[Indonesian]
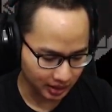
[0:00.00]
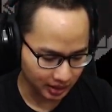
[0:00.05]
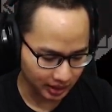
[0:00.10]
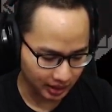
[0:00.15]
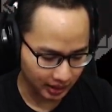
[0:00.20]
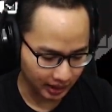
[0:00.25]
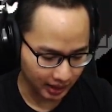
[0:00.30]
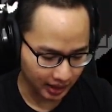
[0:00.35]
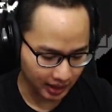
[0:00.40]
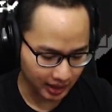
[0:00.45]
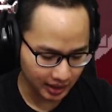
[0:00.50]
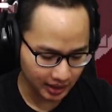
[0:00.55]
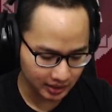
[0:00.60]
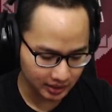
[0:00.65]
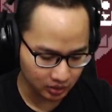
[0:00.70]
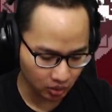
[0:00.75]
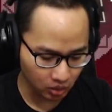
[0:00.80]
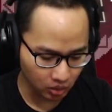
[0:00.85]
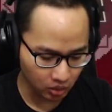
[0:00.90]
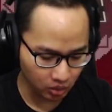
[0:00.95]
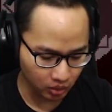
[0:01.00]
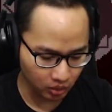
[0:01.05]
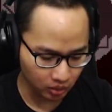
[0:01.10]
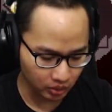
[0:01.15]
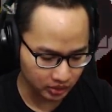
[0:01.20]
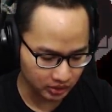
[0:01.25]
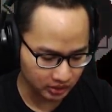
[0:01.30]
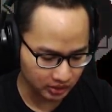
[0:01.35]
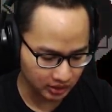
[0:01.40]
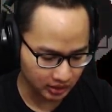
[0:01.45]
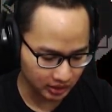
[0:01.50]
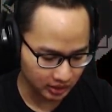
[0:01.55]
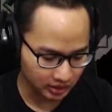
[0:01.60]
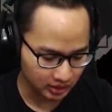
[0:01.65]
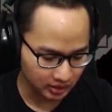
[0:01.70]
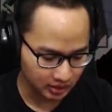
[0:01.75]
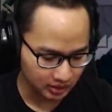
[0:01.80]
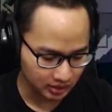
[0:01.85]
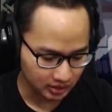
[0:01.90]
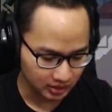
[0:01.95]
akan Oh, oh ini dia
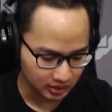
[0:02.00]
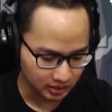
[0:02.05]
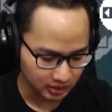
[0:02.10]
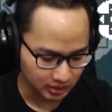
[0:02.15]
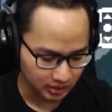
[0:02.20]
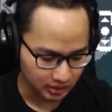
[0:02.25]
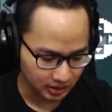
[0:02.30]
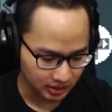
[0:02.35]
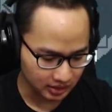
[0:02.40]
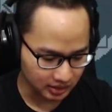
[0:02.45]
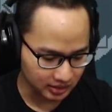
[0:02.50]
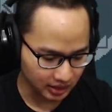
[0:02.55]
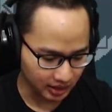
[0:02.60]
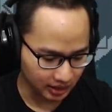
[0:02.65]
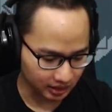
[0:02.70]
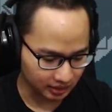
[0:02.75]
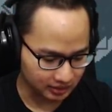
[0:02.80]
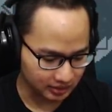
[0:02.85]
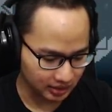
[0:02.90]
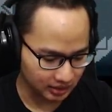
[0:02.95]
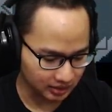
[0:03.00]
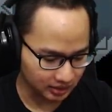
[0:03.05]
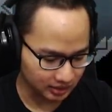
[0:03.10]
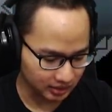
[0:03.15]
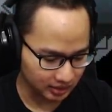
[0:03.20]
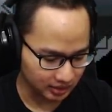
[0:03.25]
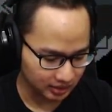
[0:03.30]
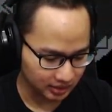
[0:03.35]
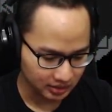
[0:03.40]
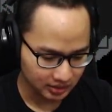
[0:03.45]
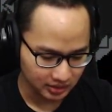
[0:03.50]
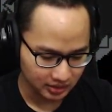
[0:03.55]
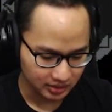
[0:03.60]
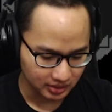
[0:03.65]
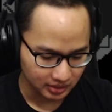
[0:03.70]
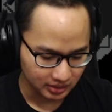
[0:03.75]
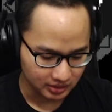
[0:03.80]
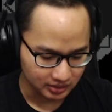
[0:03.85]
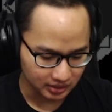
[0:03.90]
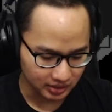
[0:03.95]
Ini jalan rahasianya ya
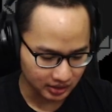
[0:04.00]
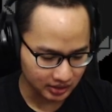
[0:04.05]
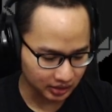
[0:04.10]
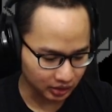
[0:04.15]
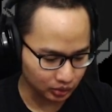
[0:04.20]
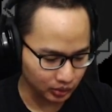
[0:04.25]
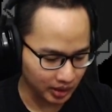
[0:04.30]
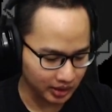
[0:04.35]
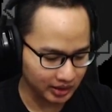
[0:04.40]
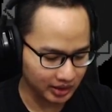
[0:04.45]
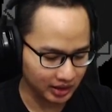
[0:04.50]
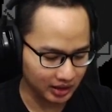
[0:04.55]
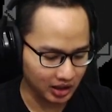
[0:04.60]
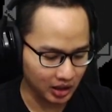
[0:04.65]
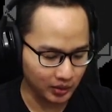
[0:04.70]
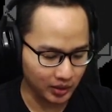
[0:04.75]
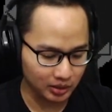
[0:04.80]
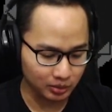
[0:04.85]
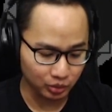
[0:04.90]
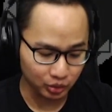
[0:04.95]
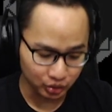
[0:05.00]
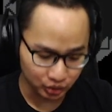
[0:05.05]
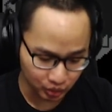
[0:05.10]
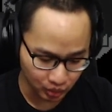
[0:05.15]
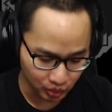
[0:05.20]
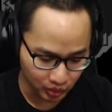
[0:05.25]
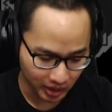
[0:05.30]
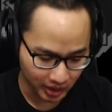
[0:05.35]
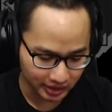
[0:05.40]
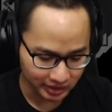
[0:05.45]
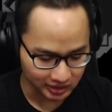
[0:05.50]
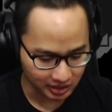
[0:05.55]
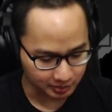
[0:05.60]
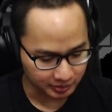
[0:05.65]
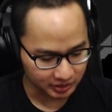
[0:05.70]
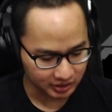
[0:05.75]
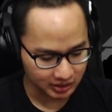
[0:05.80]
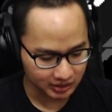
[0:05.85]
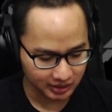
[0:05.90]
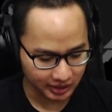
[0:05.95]
Jadi kita tuh ada yang lawan musuh Ada yang
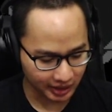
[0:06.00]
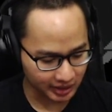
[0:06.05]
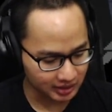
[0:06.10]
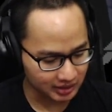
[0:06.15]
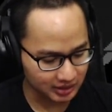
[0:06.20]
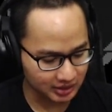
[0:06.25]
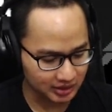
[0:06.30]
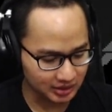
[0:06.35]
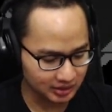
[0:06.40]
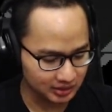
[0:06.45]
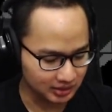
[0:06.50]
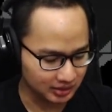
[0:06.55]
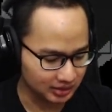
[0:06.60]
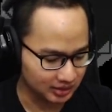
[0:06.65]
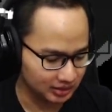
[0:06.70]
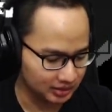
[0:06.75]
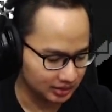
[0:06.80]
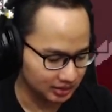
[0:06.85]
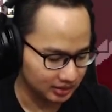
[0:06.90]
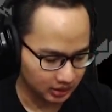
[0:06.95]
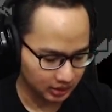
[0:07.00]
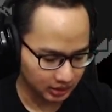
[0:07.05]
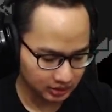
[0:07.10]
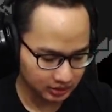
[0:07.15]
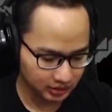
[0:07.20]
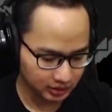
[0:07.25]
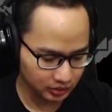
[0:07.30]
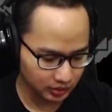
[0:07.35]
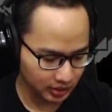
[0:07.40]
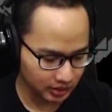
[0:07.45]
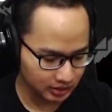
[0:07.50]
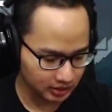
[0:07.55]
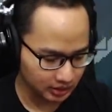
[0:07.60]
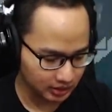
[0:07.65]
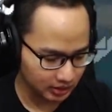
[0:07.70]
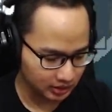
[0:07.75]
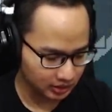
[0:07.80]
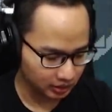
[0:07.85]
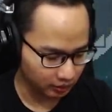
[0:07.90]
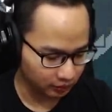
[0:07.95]
dapetin kayak gini-gini sih Kita kesini dulu
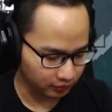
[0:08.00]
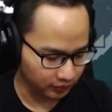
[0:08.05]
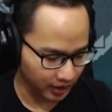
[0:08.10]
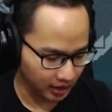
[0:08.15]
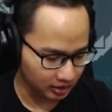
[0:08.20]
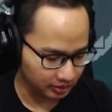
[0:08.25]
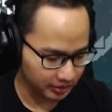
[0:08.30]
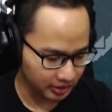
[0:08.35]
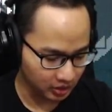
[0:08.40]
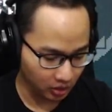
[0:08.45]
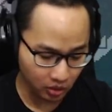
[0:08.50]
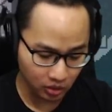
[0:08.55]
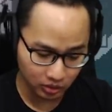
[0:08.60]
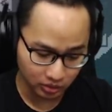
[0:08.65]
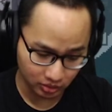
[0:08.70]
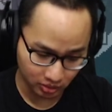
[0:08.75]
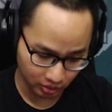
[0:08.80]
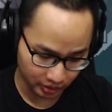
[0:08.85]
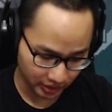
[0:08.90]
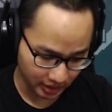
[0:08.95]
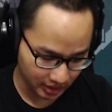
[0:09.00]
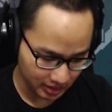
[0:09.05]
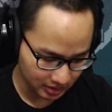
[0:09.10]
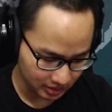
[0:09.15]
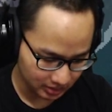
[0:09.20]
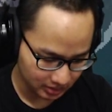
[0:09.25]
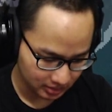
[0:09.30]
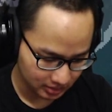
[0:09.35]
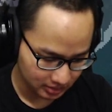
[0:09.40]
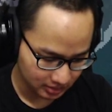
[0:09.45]
aja Kita farming Oh, oke okay.